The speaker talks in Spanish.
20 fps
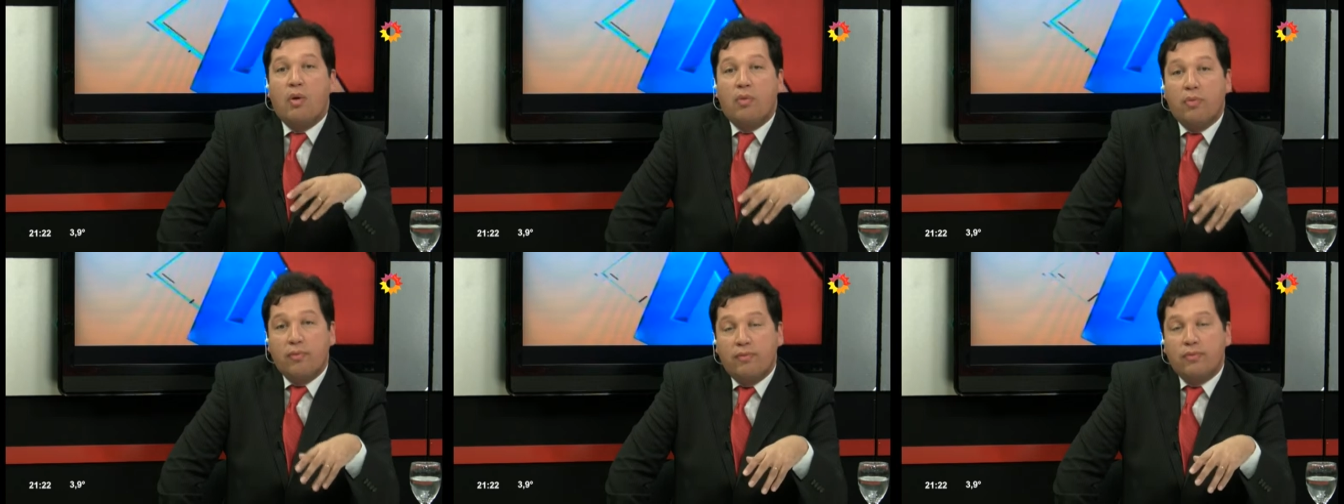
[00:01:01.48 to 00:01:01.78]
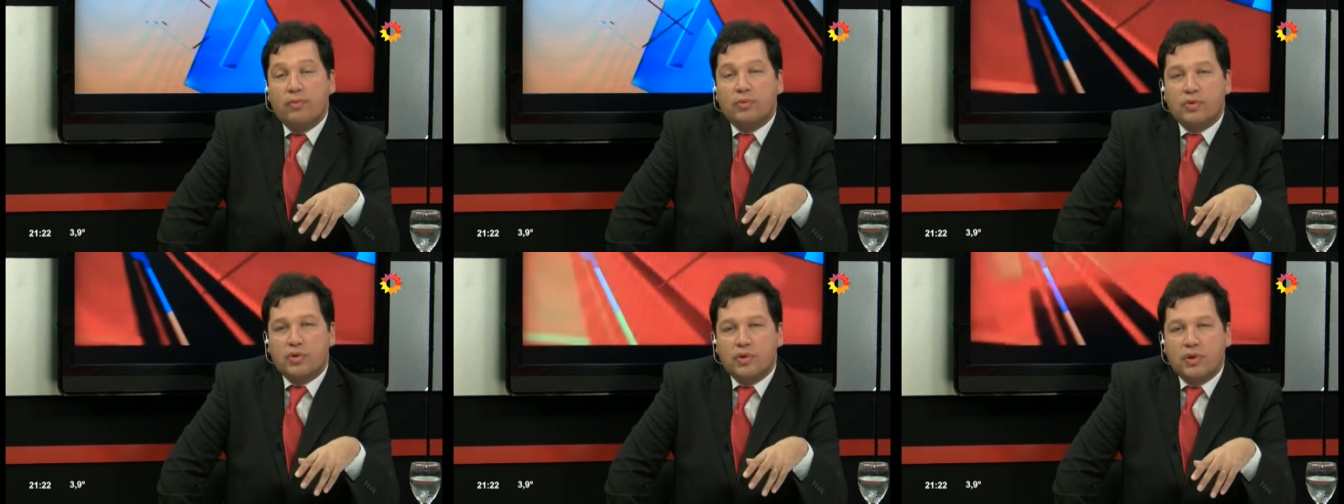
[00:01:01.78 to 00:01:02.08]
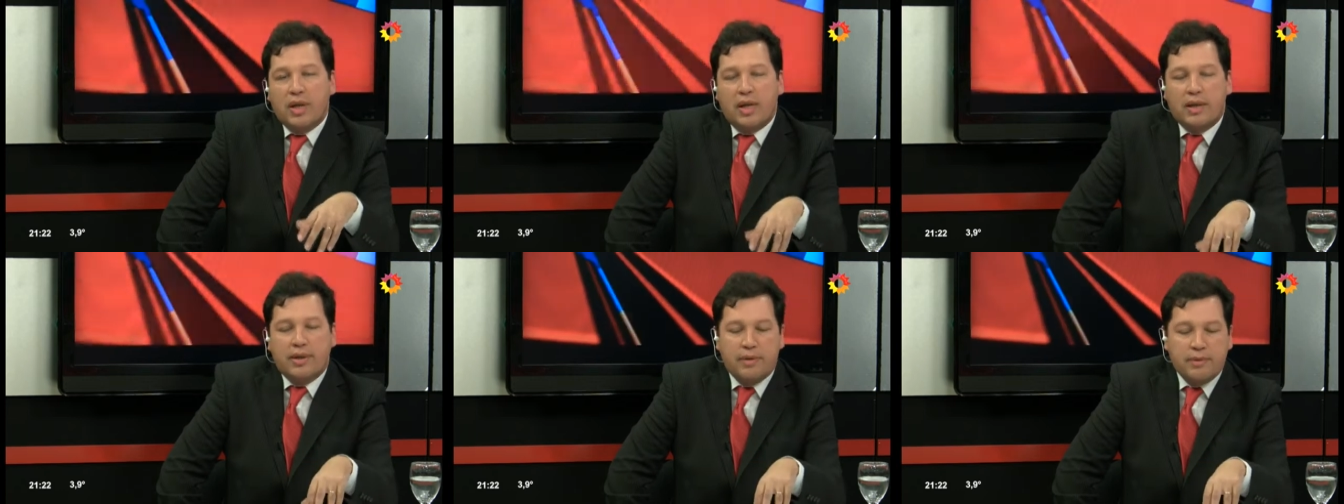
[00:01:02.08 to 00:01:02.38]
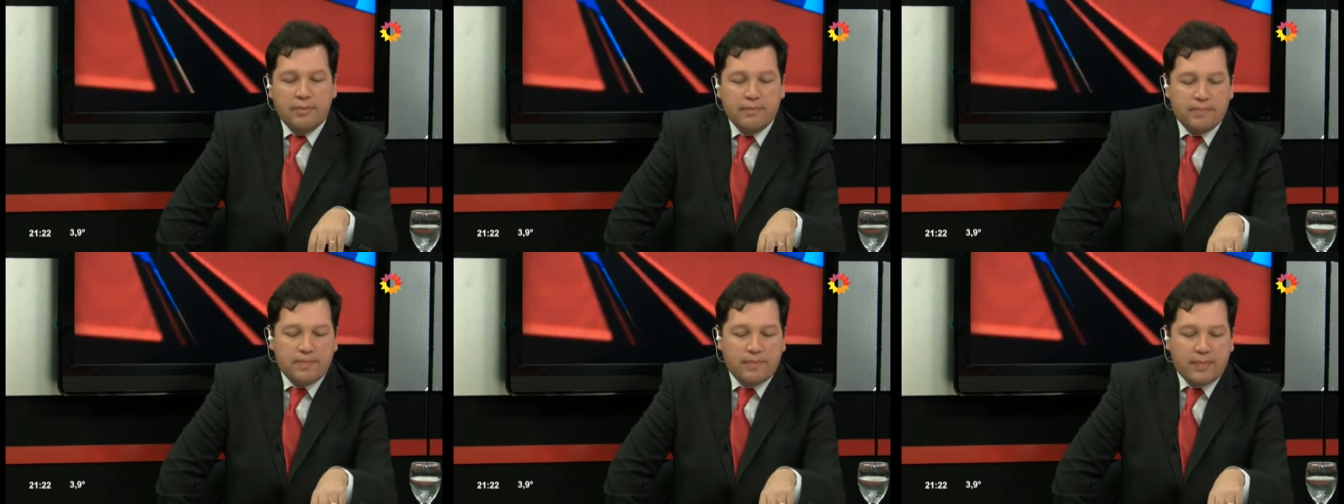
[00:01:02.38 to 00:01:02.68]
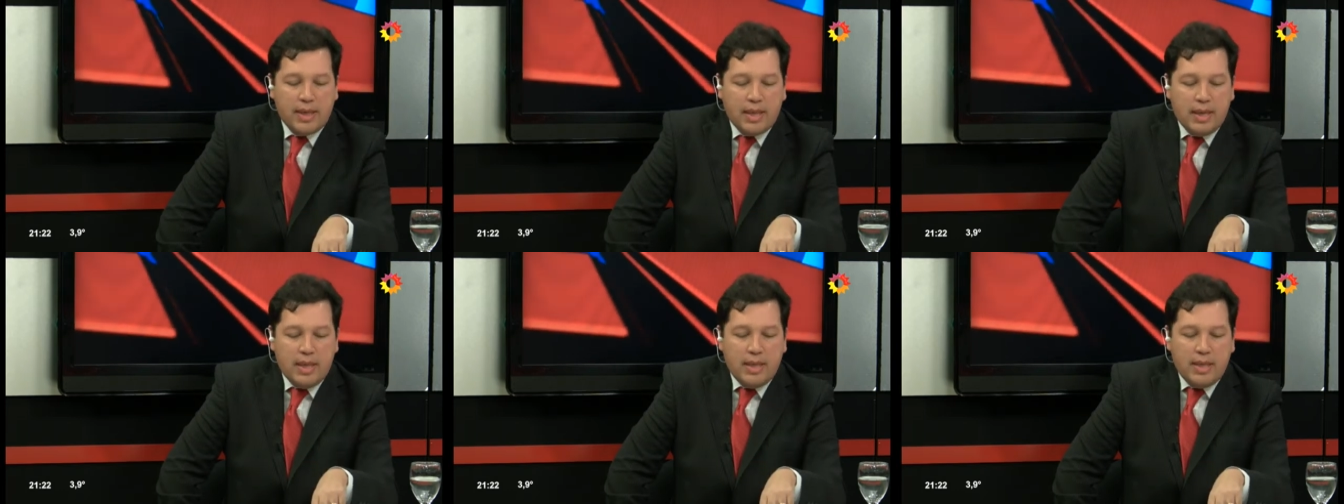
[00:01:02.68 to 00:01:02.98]
un funcionario.
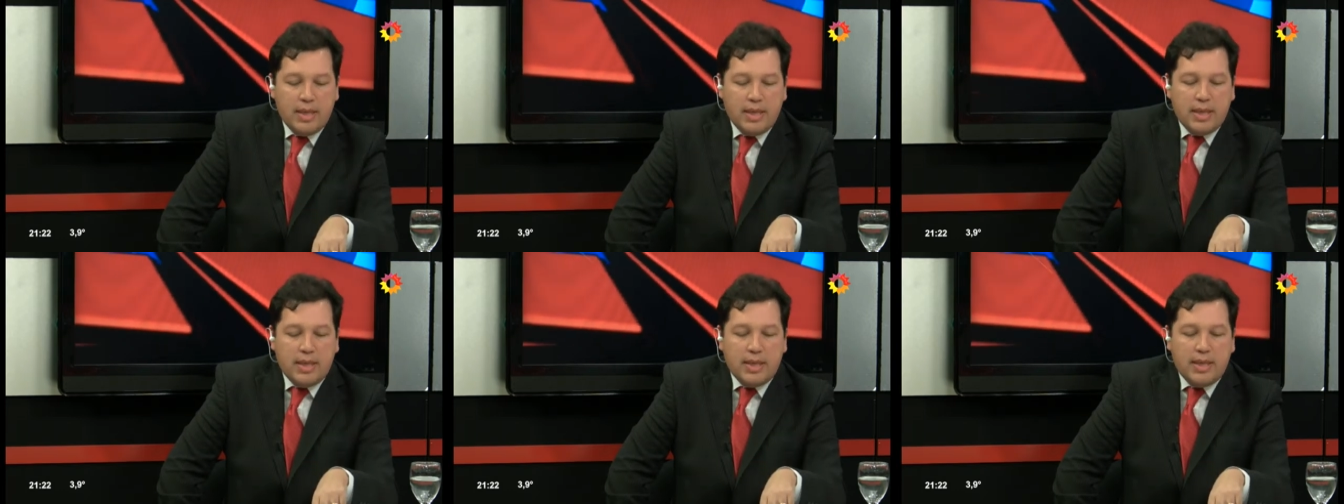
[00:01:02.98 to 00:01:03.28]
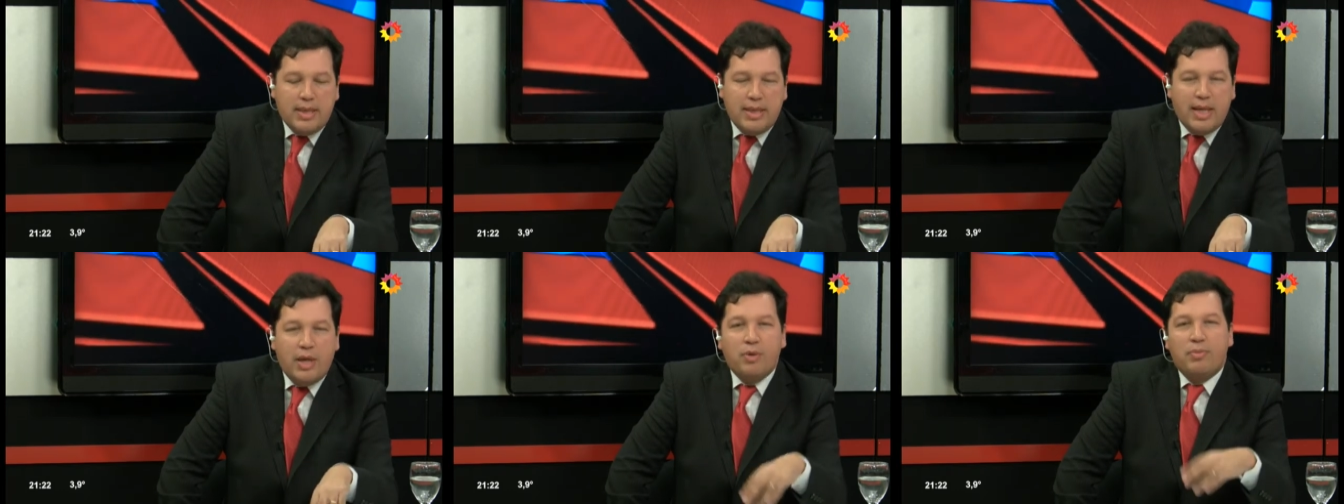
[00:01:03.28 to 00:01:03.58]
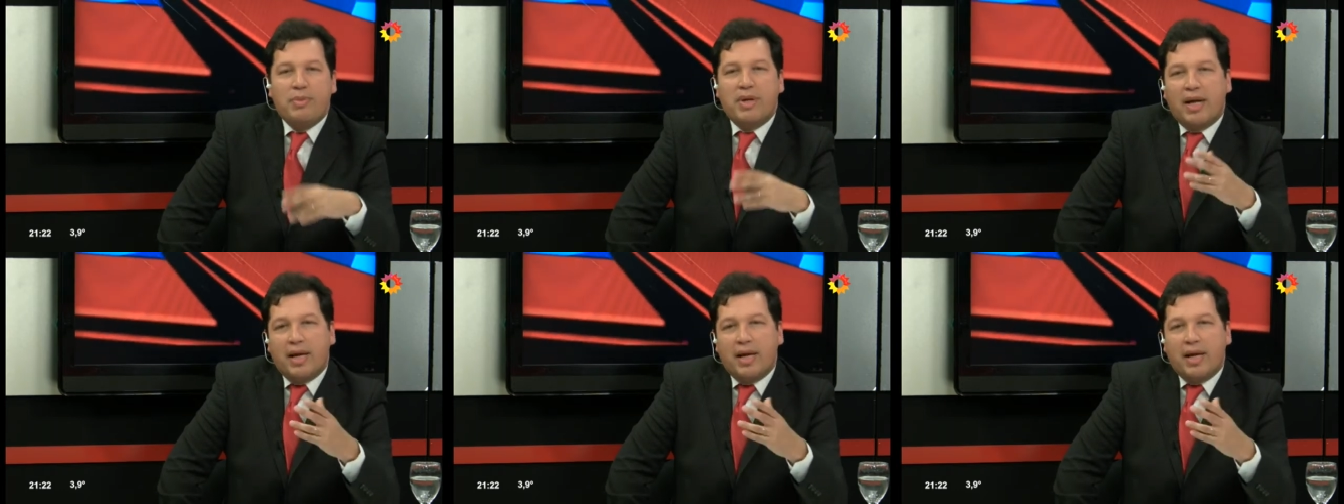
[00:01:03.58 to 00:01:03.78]
Y hay un